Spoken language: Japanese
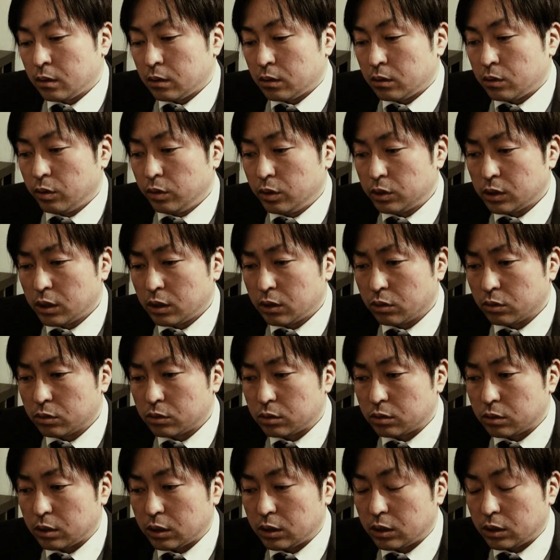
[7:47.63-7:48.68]
どうしたの?」っ
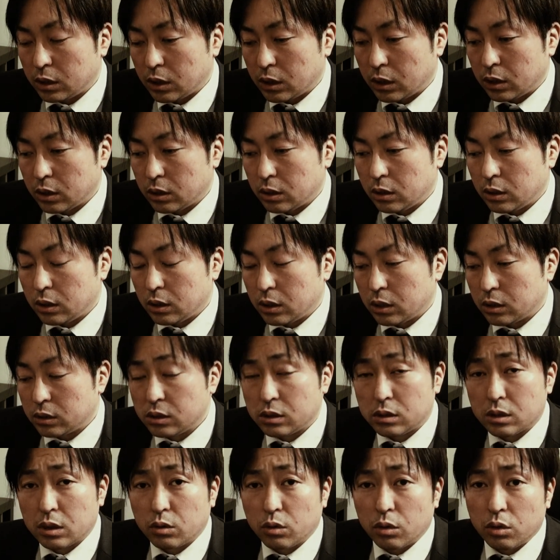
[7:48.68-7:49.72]
つって来て「いや
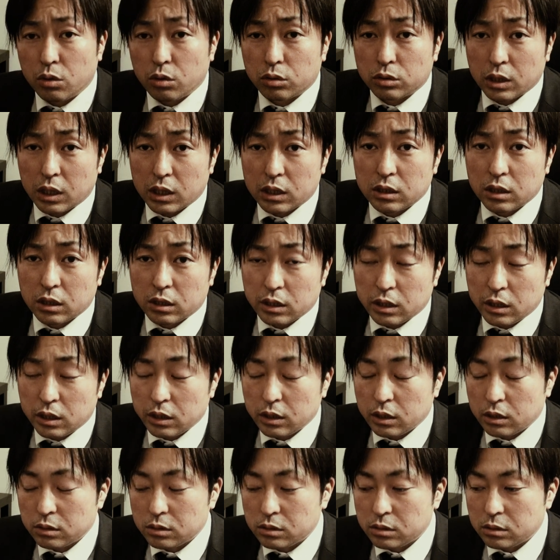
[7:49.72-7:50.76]
実はこういうことあった
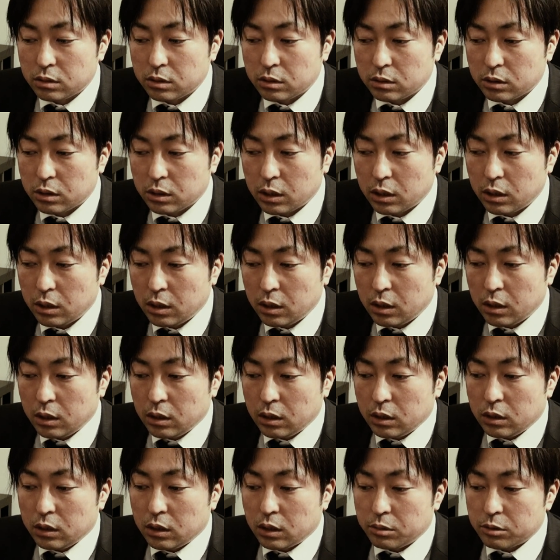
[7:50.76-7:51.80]
ね」なんつって言ったら
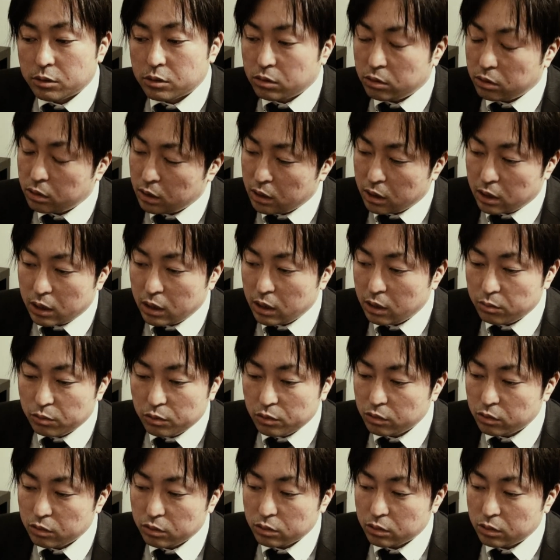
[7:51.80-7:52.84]
いやそれは
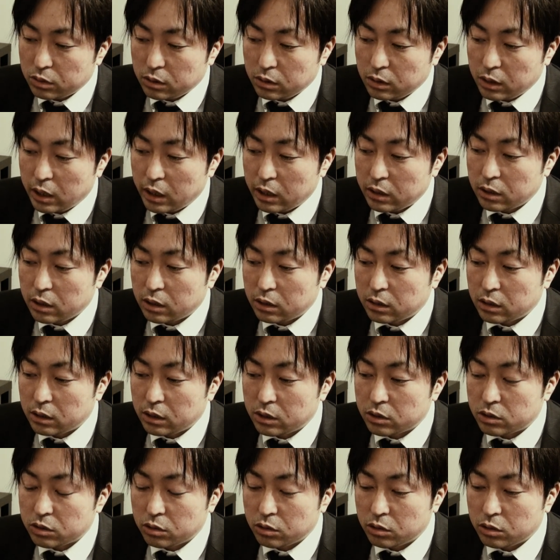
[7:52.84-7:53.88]
もう大変だった
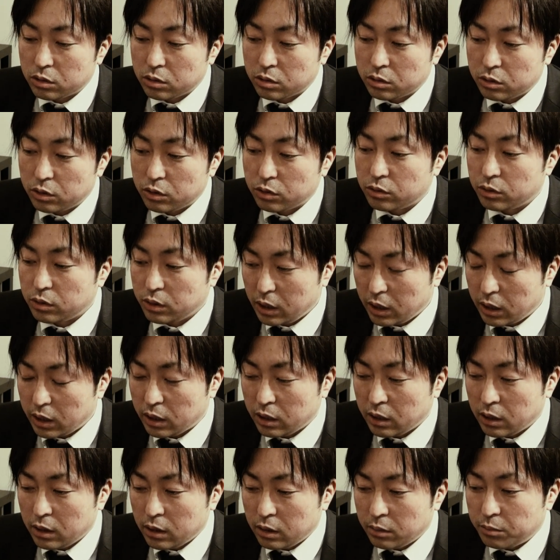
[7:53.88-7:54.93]
でしょうって言って
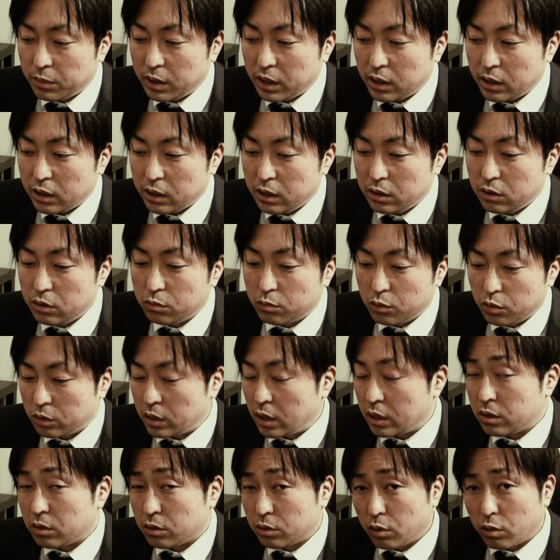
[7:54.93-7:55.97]
まあ犬も
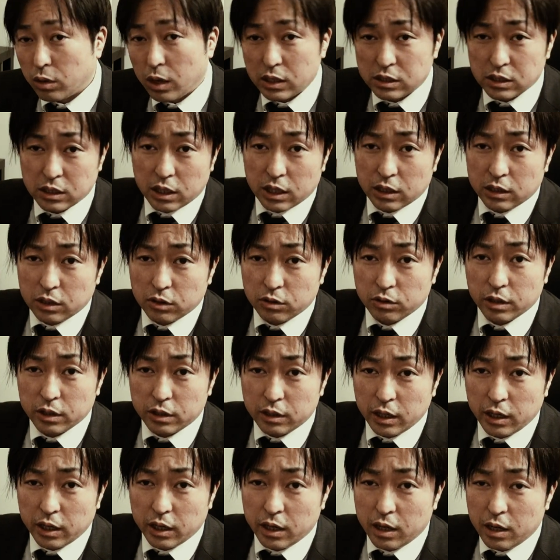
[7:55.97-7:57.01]
結局お母さん洗ってくれ
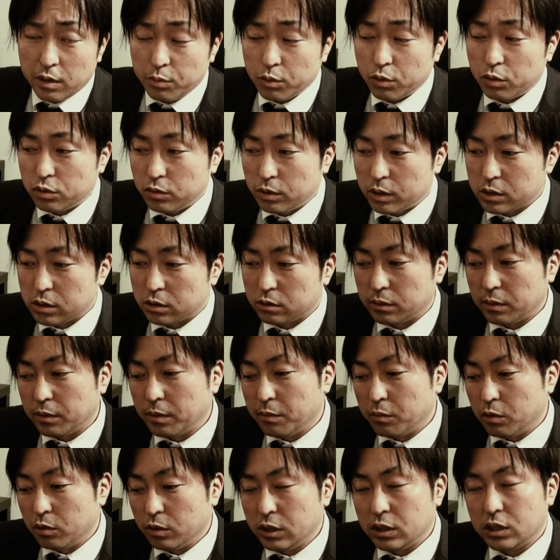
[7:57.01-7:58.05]
て僕はそのまま
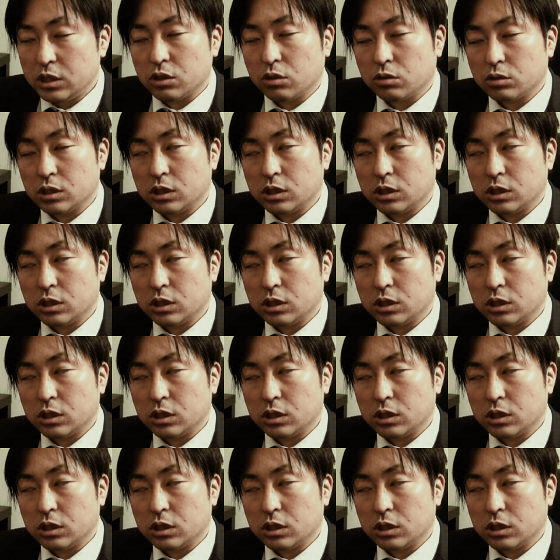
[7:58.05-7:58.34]
もう意気消